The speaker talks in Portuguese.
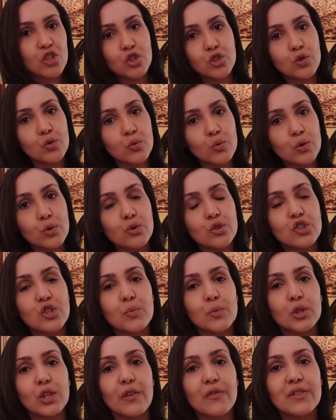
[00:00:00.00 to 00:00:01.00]
de julho
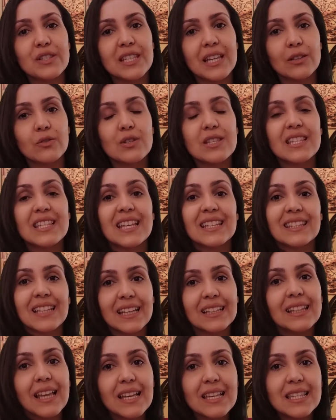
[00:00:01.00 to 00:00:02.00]
de
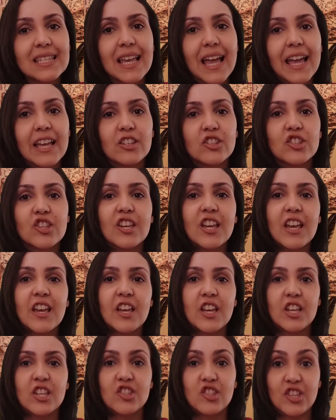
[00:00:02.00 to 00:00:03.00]
1977,
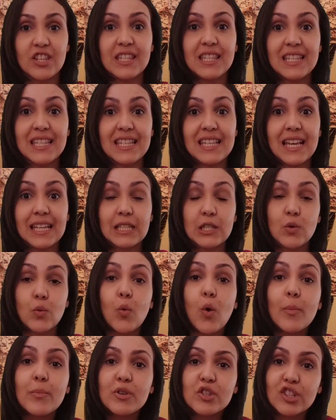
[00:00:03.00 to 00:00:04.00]
dizia que
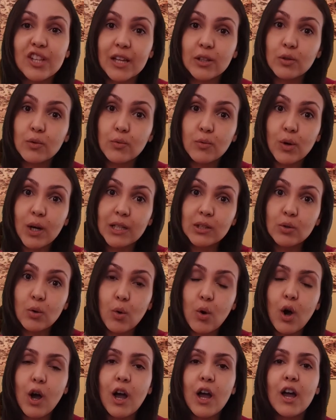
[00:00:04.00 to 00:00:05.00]
um objeto
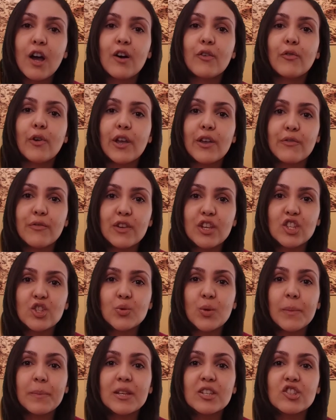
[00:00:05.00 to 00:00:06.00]
voador foi
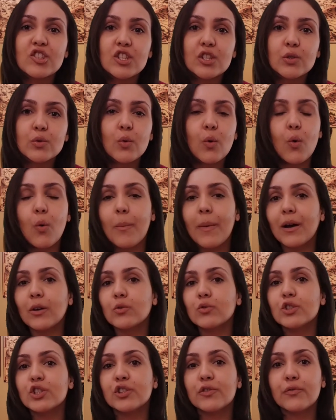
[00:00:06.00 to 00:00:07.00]
visto emitindo uma
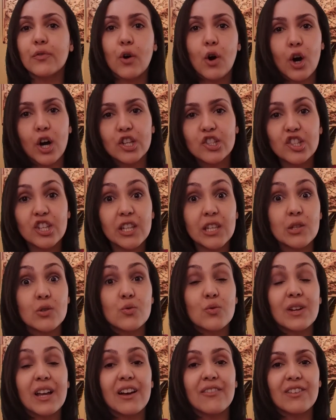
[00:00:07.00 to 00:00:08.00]
luz forte que
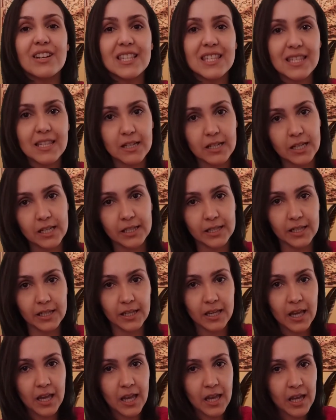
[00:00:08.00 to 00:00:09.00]
sugava
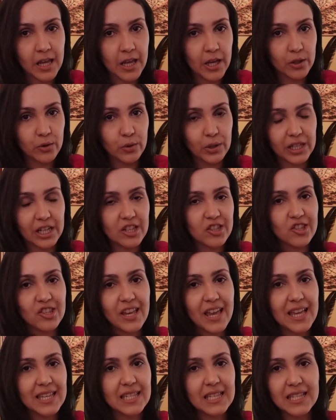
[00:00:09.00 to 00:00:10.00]
sangue.
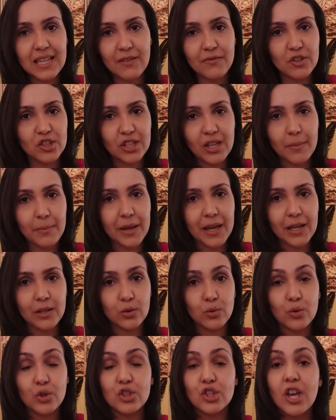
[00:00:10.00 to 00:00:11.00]
Durante esses
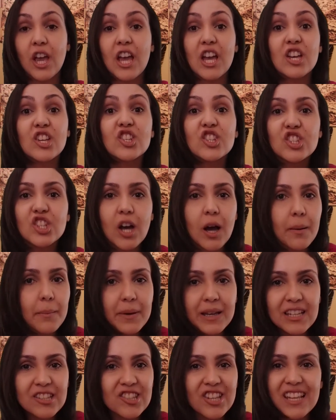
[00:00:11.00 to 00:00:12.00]
avistamentos,
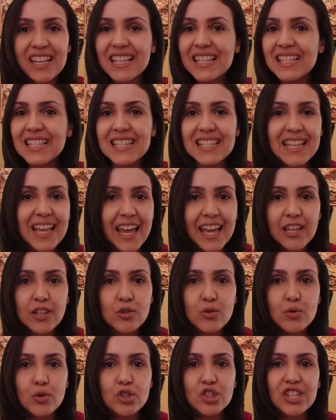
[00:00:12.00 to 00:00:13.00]
chamas,
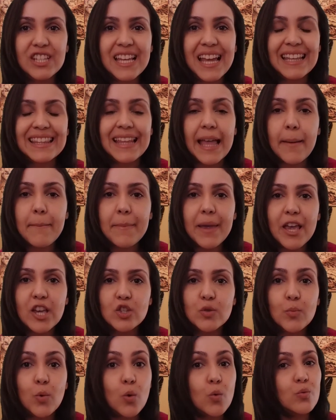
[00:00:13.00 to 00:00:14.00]
incêndios e até
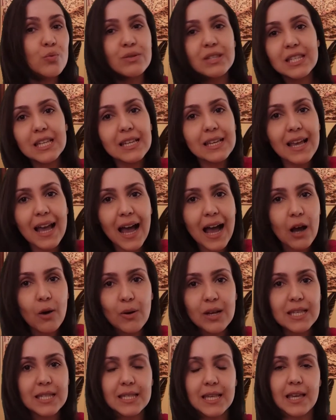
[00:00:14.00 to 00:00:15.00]
mesmo um
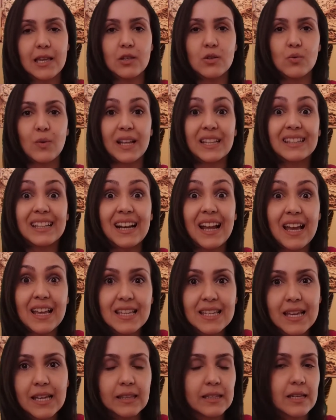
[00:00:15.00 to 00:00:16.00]
cigarro aceso
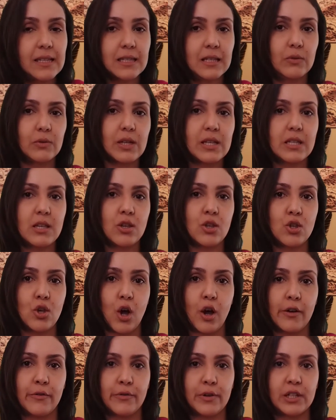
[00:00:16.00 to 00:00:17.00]
atraía a atenção desses
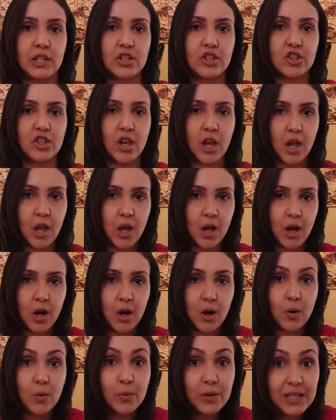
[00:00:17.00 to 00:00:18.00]
OVNIs.
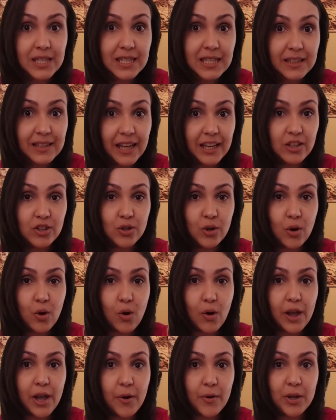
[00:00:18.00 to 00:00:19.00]
Um incidente
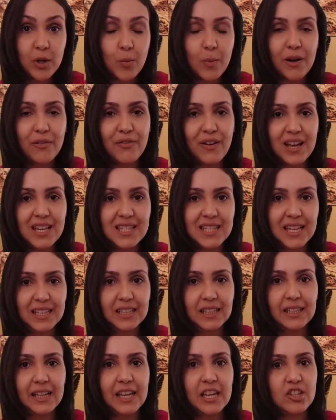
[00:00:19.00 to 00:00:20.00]
ocorreu em uma
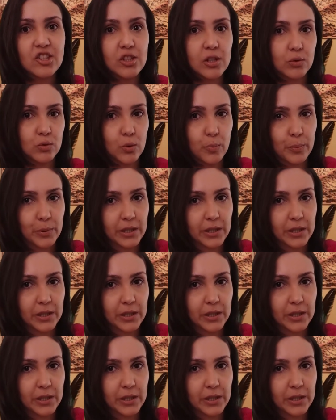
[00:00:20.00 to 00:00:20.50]
fazenda na região do